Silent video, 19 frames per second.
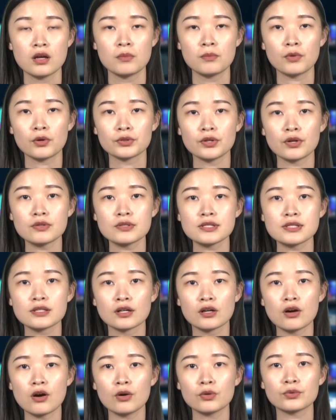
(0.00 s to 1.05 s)
蒙牛此
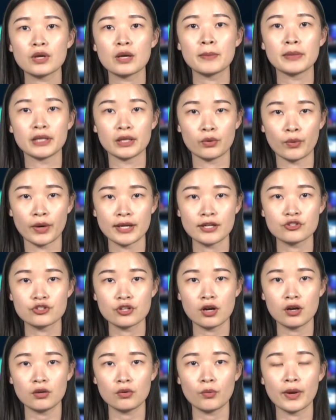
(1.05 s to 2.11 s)
后对媒体回应
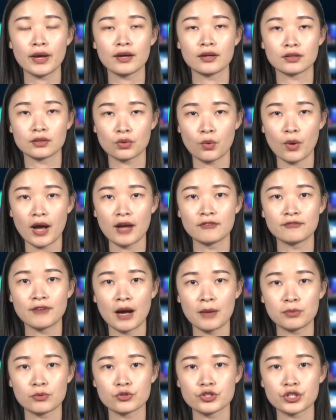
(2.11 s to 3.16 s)
称，会很快发
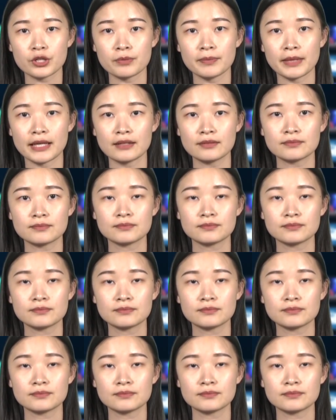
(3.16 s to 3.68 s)
布声明。